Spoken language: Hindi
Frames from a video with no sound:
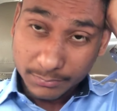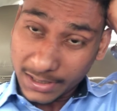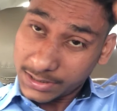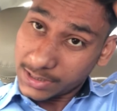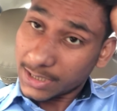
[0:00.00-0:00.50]

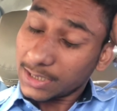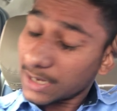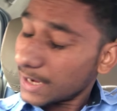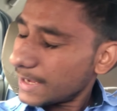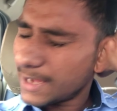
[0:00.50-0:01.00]
भाई सर
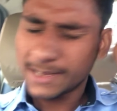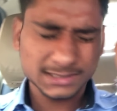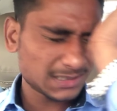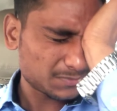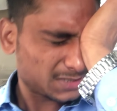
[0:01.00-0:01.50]
लगा यार
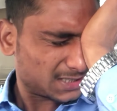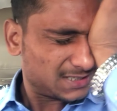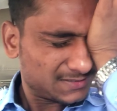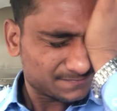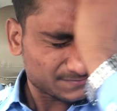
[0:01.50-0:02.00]
एकदम से
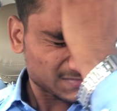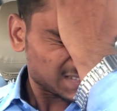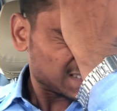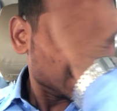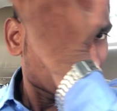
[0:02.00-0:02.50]

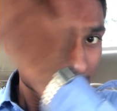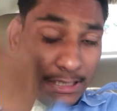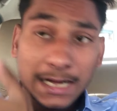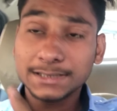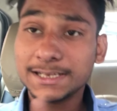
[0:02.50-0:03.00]

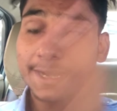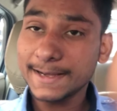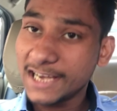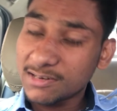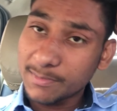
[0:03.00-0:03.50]
अंदर यार
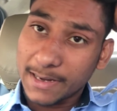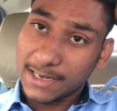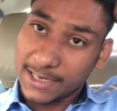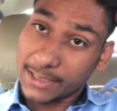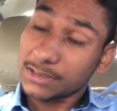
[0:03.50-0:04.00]
गेट में
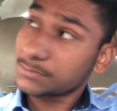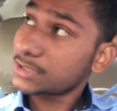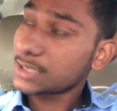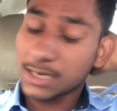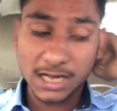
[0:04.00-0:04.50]
बैठा नहीं एकदम तो
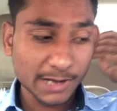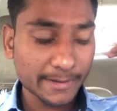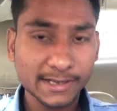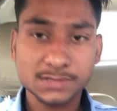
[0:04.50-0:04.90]
सर लगा भाई